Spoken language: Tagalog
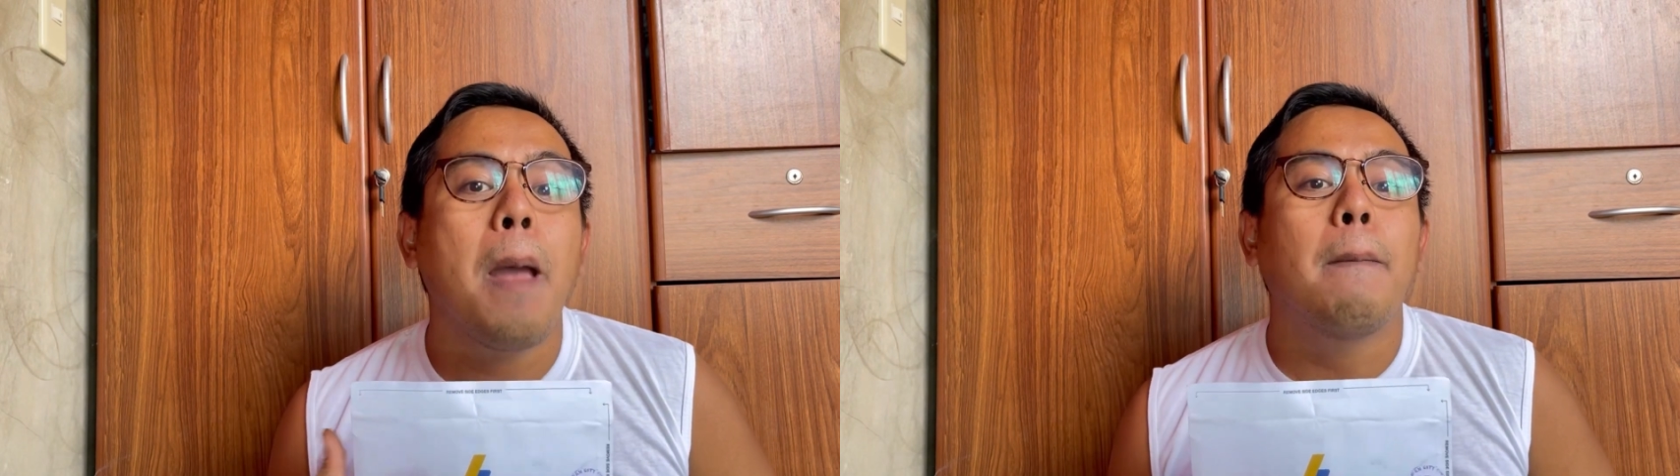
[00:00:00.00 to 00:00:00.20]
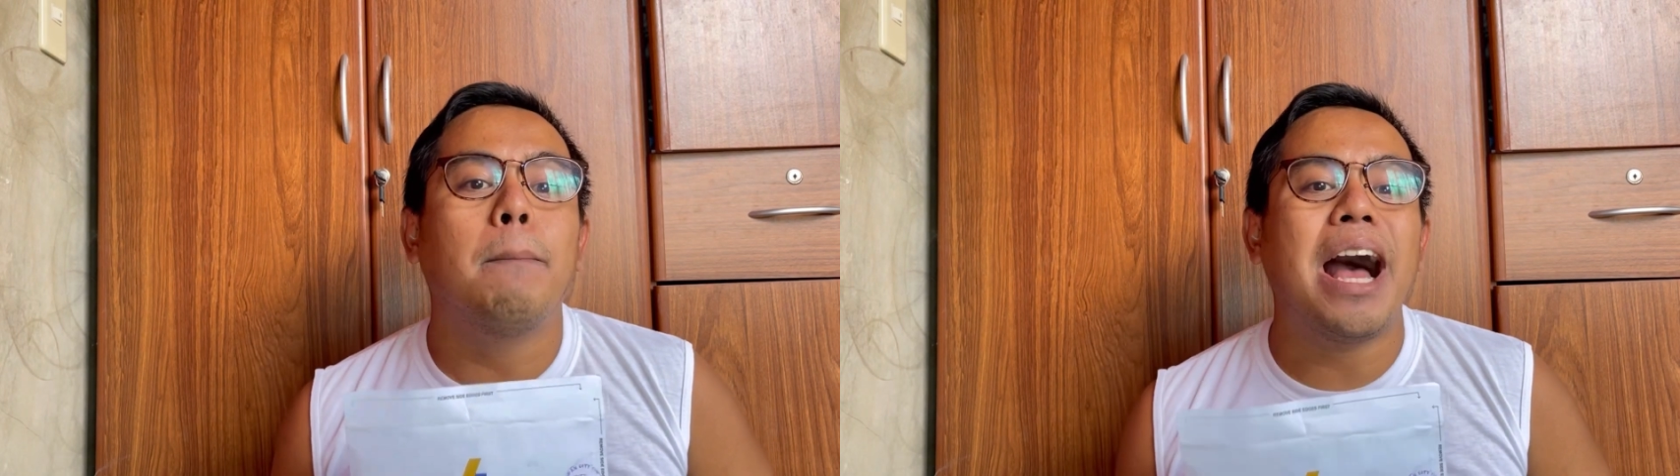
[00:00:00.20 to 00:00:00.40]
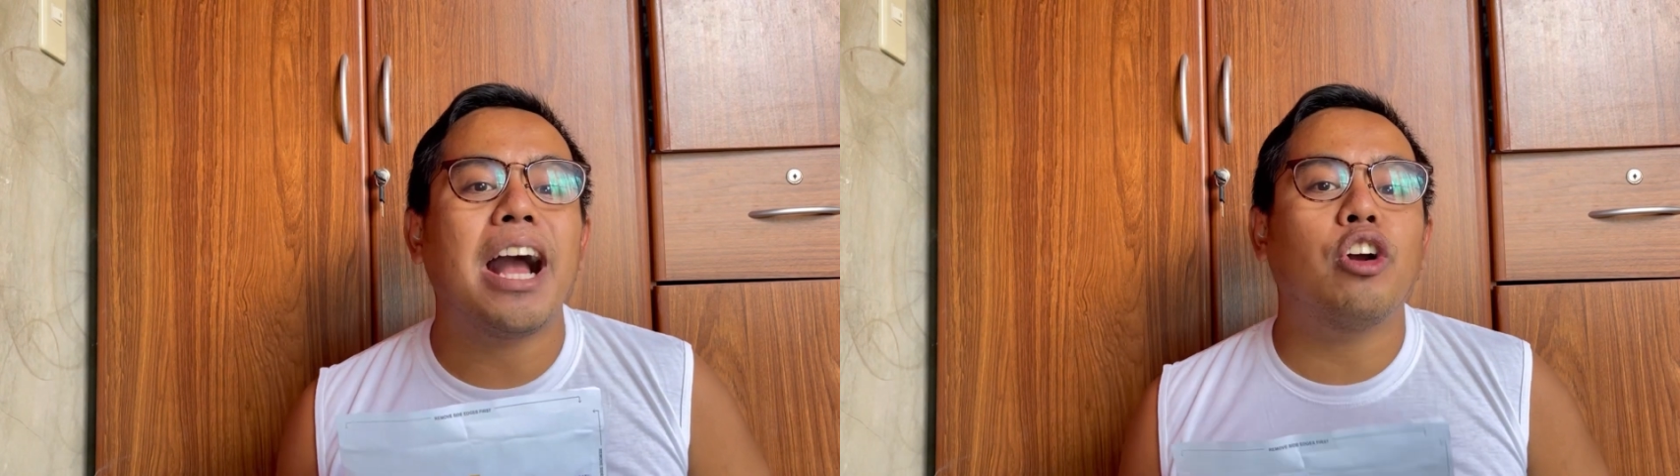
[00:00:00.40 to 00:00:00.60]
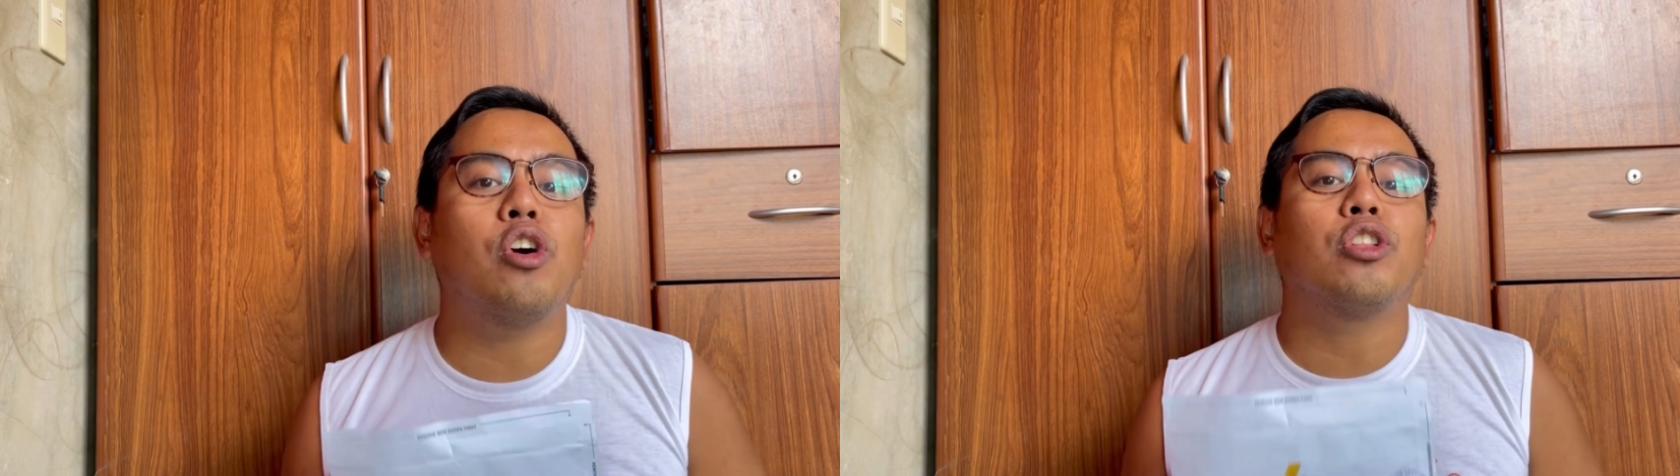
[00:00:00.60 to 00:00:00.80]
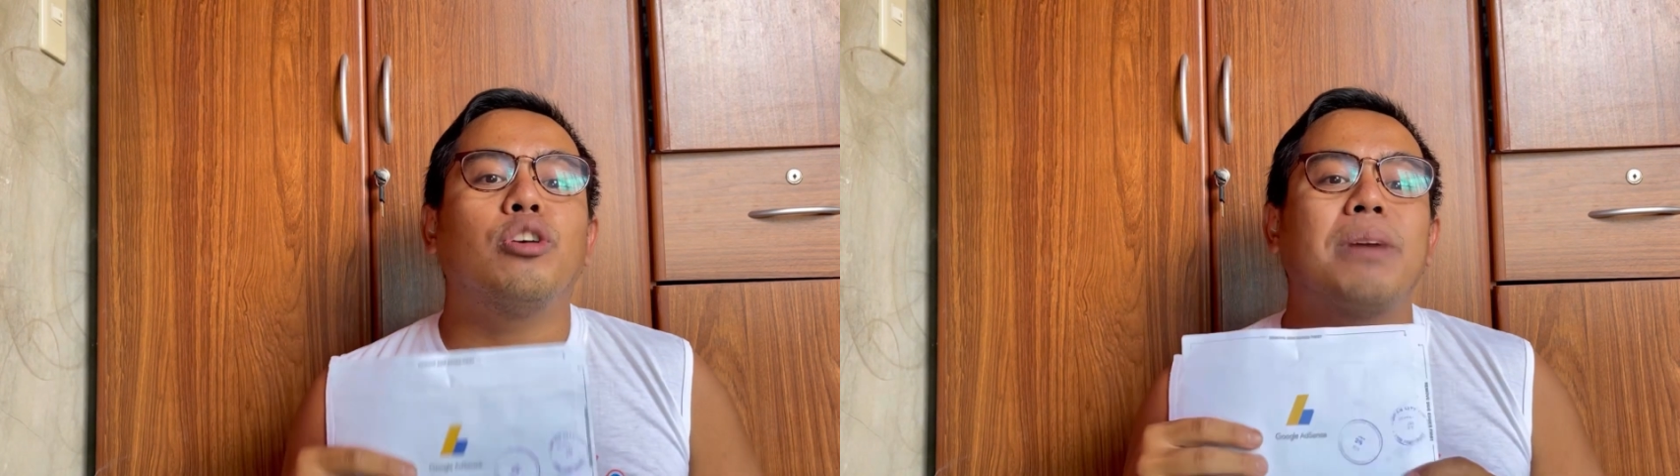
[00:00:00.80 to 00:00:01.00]

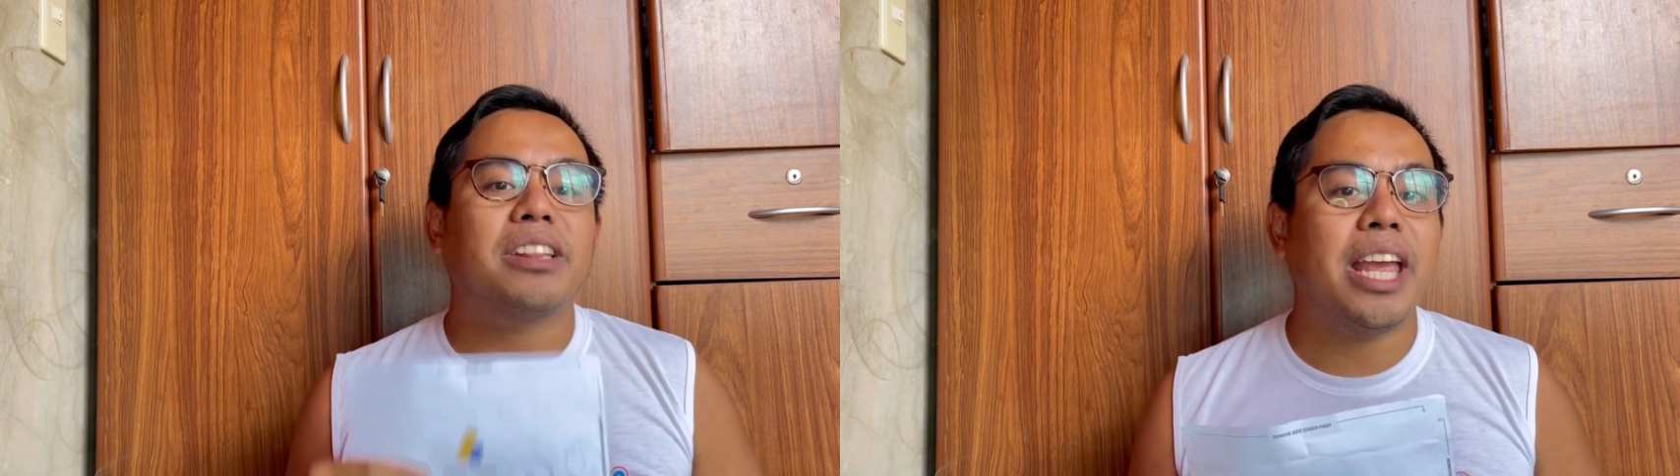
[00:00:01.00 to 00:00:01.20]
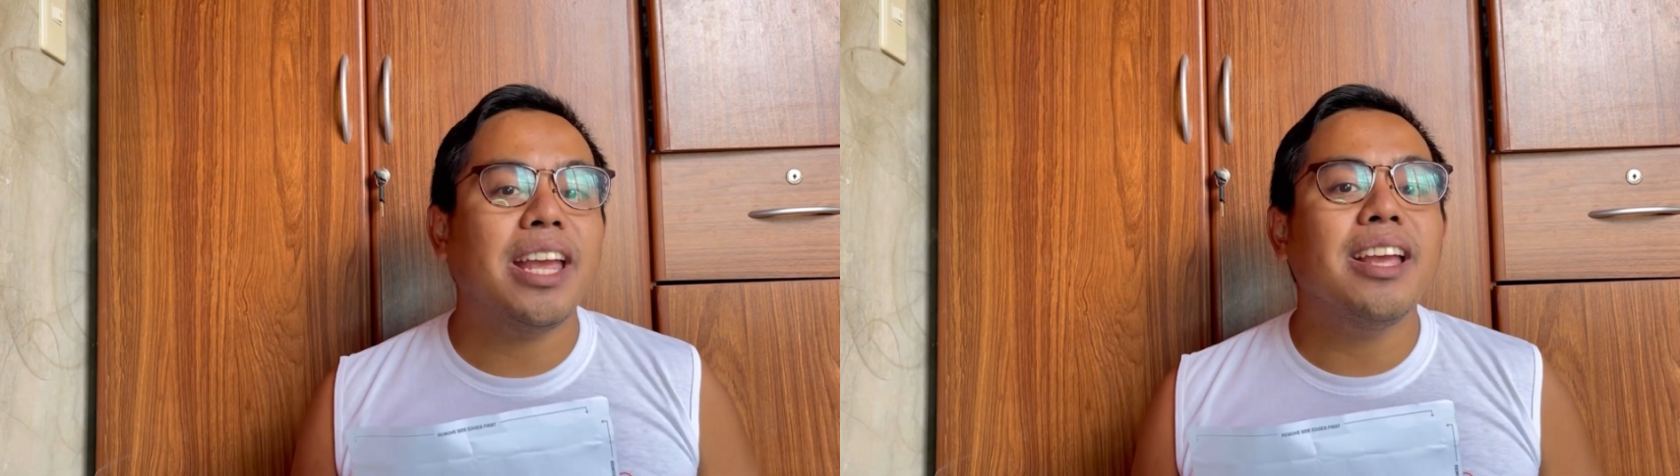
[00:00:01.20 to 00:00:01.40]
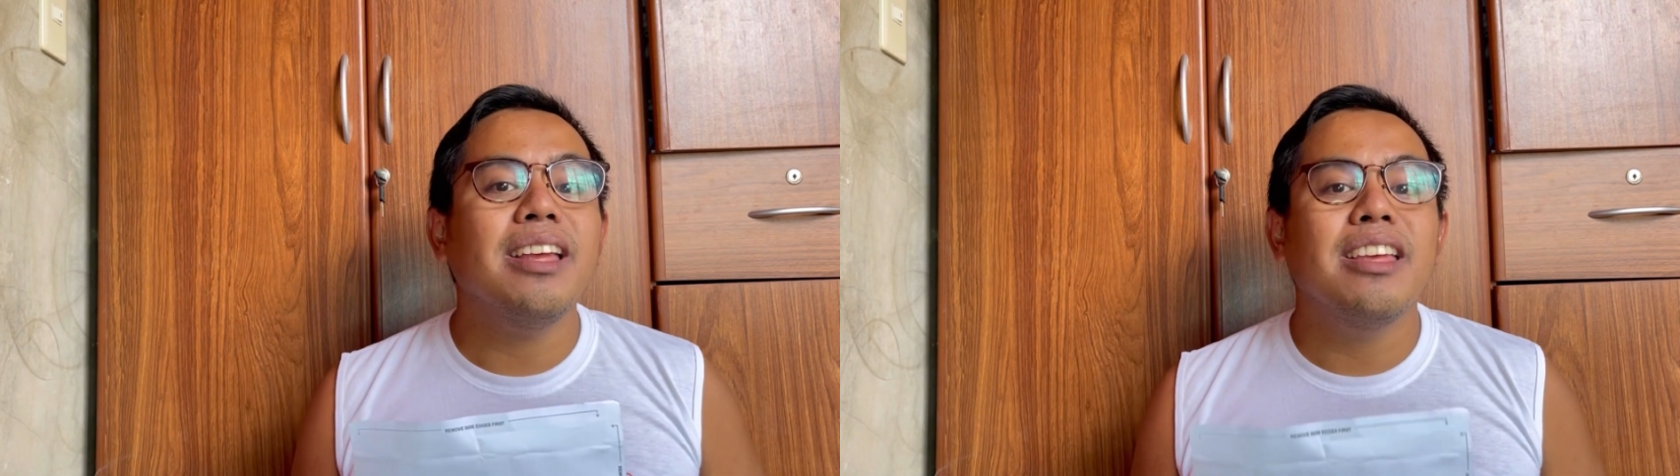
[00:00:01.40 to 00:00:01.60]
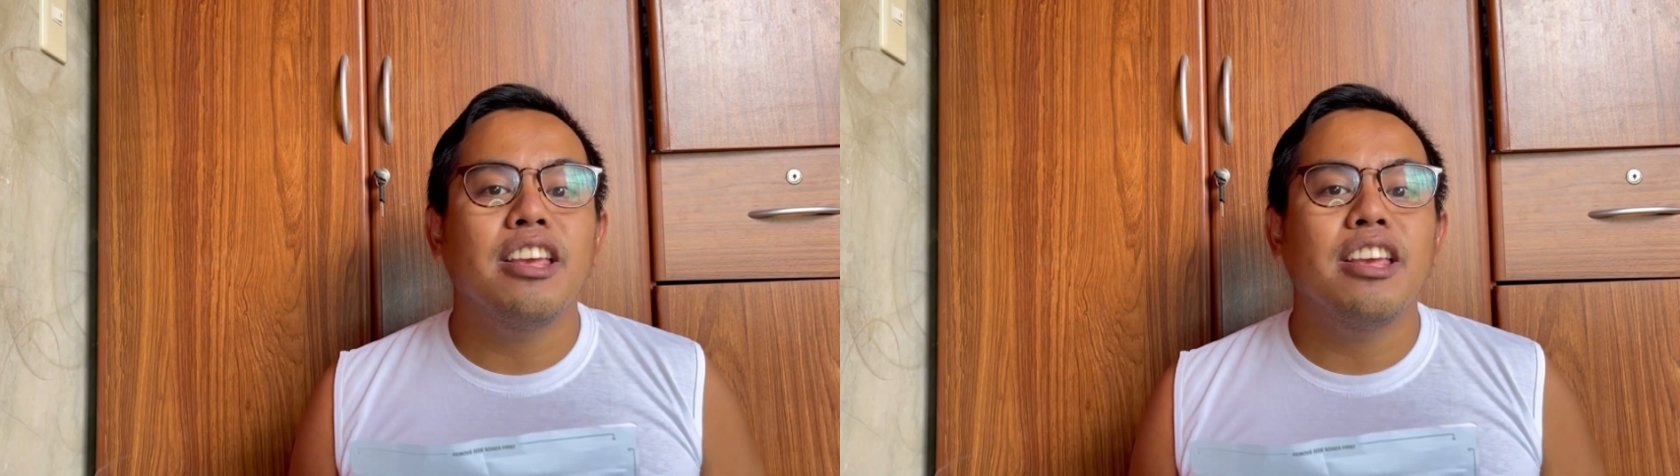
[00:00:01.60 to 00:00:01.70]
bago dumating